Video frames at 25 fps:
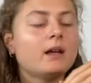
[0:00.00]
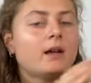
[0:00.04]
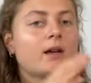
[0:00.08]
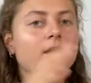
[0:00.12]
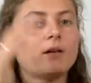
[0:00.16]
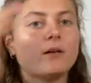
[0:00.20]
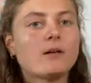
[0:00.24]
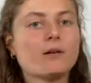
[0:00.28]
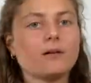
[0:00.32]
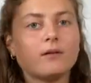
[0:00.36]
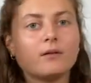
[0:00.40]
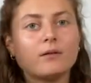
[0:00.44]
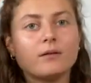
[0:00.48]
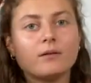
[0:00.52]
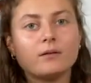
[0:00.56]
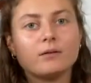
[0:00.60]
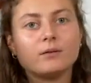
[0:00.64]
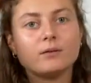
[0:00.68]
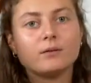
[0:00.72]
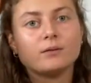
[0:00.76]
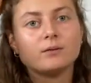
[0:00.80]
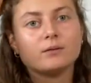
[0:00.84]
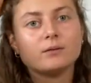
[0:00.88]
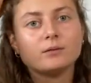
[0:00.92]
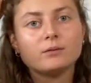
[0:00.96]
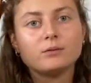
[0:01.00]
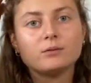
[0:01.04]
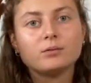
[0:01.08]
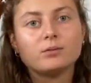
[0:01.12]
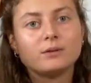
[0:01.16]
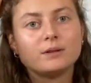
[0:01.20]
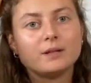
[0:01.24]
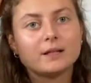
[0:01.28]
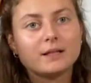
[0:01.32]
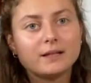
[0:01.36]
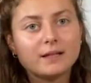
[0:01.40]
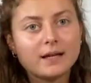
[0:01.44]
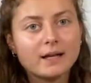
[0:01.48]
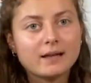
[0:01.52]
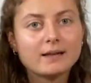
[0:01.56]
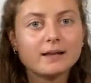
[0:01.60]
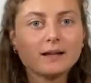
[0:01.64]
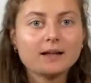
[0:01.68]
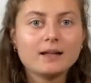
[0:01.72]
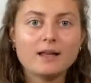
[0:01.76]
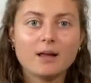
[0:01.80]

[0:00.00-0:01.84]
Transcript: Euh, tout est cadré,